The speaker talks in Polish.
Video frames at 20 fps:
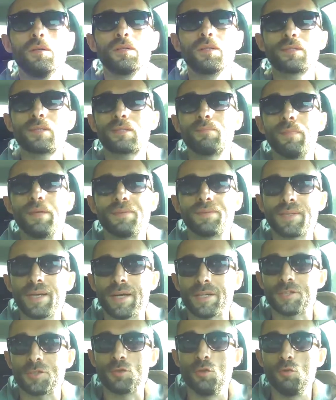z
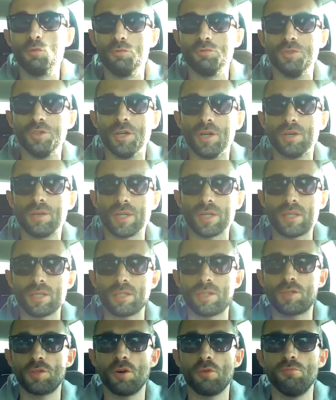cmentarzy ludzie, takie
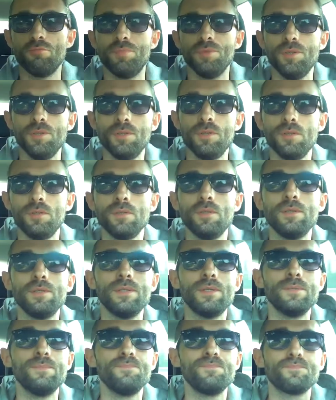zombie
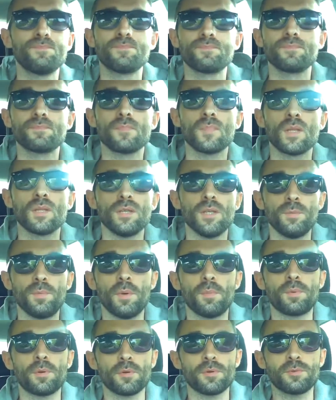i
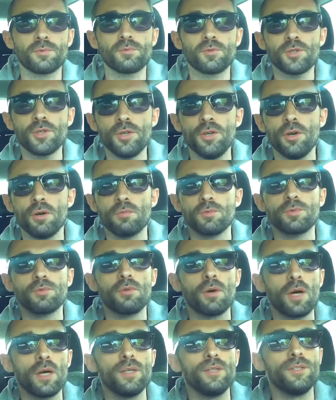po prostu żyją,
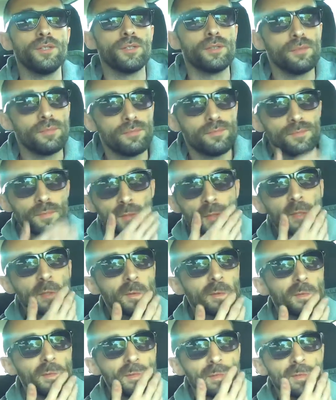słuchajcie. No,
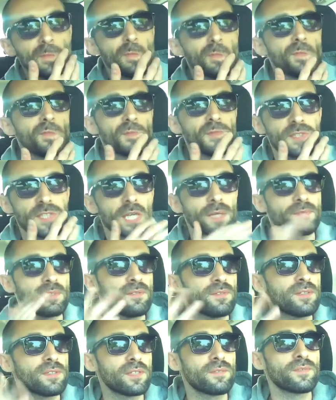to tak
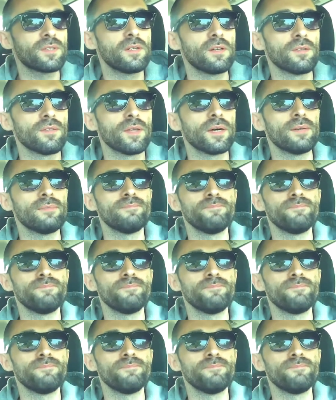mniej więcej wygląda.